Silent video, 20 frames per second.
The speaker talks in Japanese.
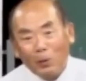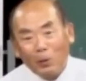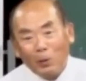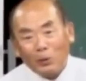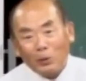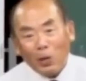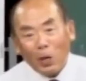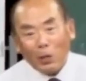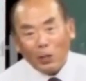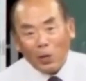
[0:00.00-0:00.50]

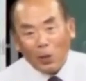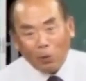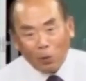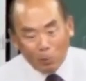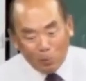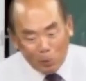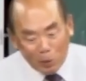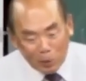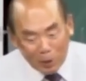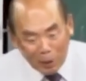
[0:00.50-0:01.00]
最近こ
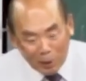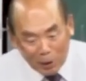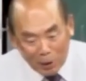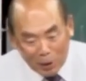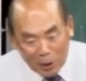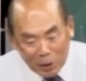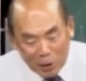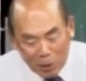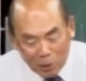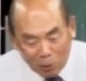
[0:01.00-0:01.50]
れ見つかって
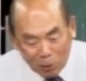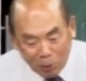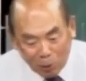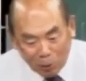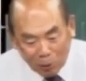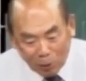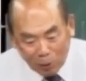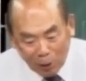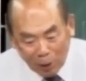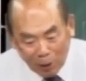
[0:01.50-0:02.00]
写真撮
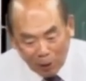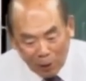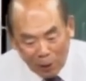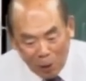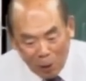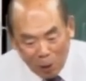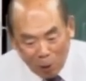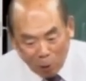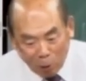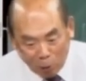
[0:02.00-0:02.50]
りよって
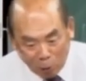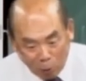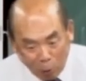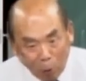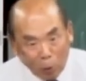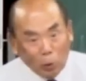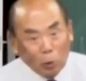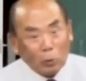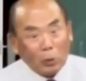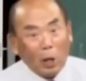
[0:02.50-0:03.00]
これ
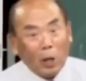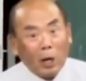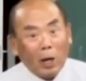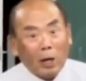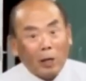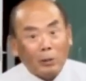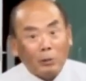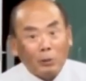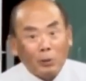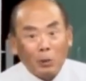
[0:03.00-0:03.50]
どいう撮ったん
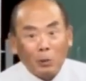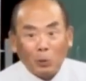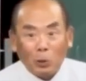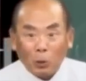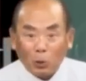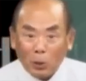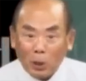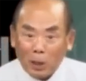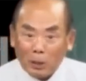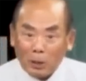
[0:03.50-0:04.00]
や言っても
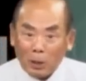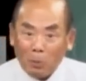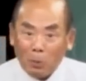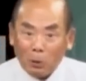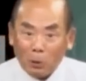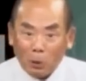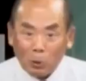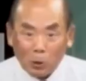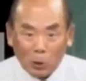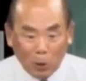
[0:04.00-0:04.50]
撮ったやつが
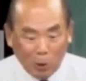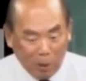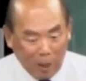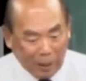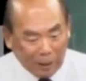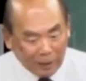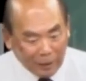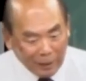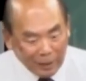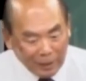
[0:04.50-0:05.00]
僕に教えよ
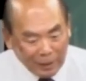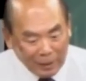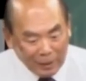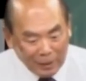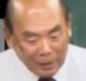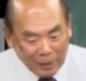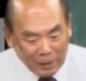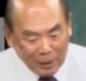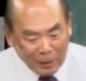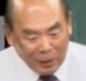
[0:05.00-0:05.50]
ら
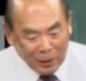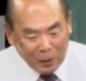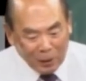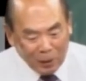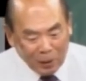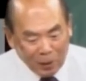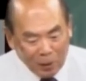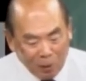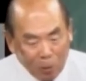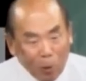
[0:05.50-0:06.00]

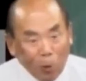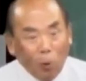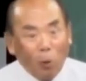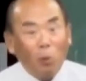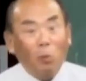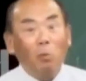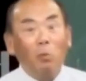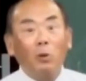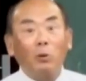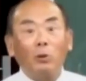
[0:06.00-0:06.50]
これ
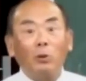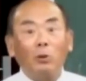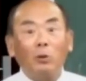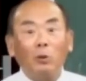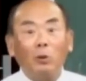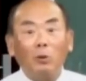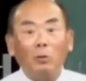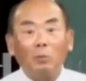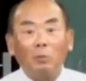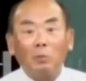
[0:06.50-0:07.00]
本物
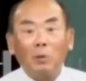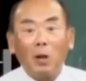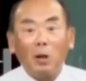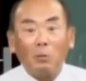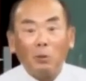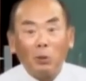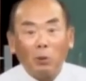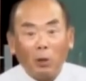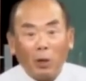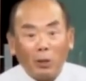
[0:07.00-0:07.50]
の
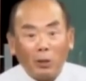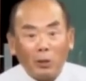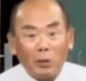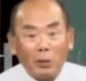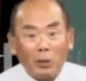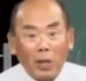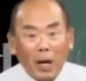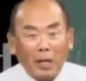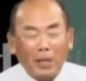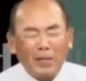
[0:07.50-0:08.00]
ピラミッドなんで
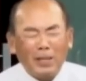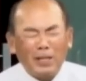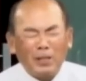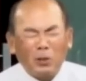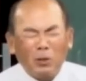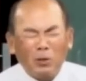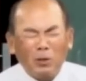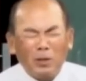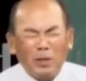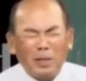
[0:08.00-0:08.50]
すなんで
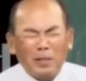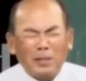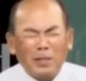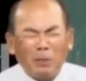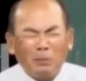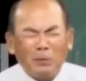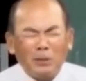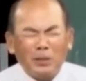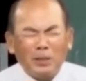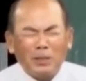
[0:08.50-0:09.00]
こんな
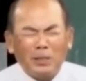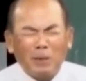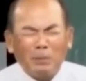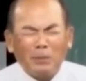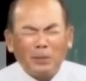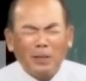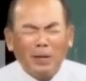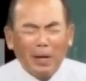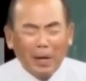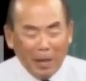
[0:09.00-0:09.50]
寒い
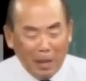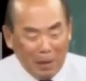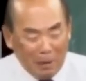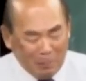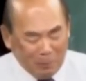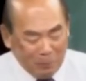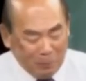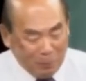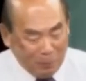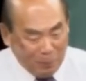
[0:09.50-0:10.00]
寒い
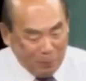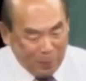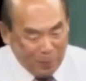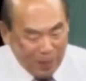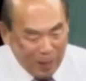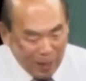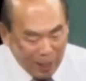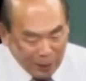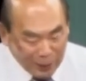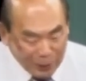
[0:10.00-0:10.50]

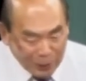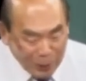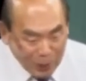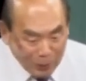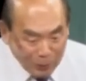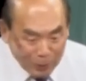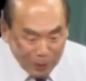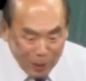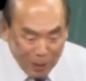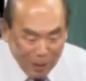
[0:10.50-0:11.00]
南
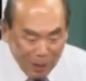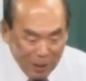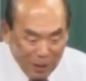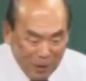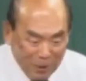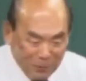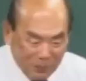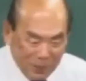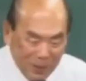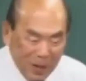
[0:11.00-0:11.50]
極で
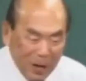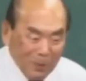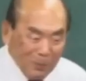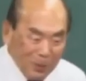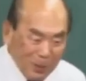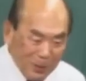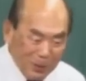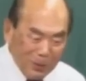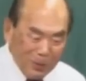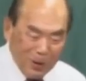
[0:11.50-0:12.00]

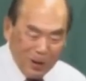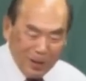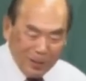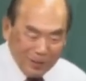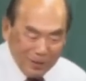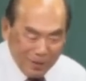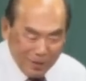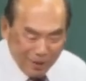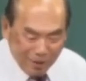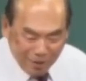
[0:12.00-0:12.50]
ピラミッドはあ
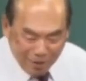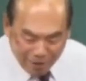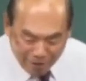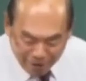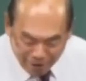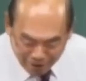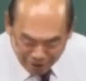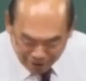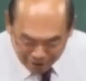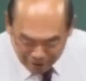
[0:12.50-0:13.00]
んね
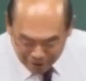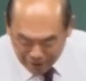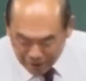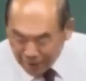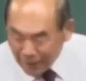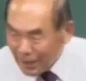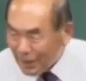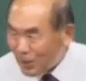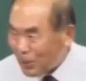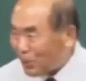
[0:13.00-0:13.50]
や
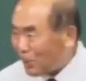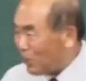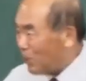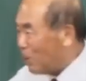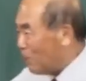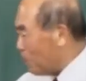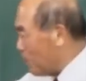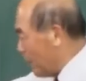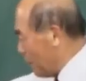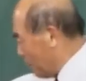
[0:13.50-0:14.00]
ちょっ
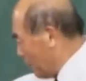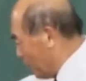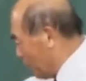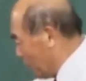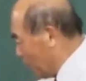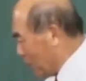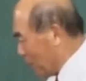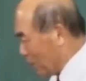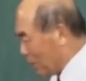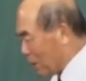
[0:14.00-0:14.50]
と
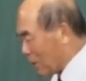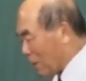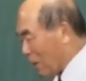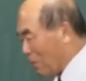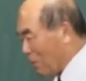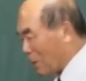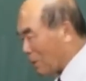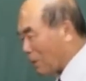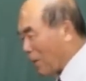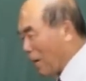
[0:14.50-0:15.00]
ピラミッドを置いてくださいます